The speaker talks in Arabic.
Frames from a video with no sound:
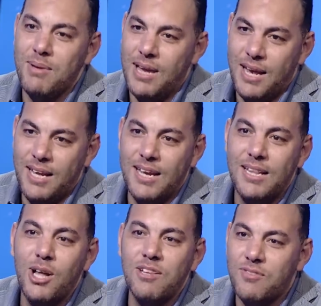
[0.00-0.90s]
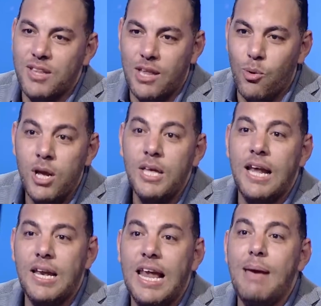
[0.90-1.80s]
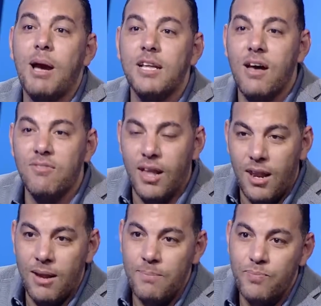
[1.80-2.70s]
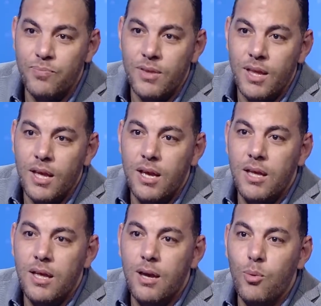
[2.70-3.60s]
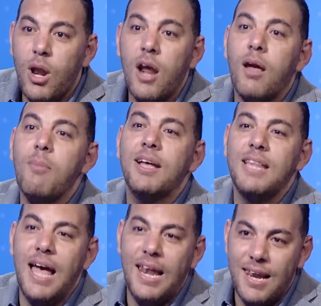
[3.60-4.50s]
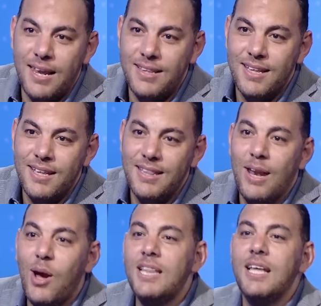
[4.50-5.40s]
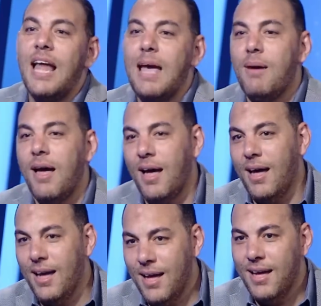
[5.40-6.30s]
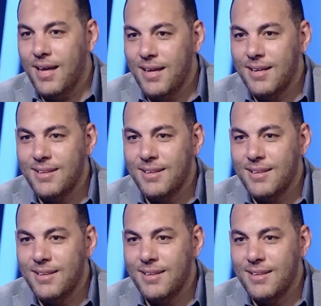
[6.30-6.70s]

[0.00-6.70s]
يعني احنا دلوقتي في التطور يعني اللعيبه كانت افضل والارقام كانت اقل دلوقتي اللعيبه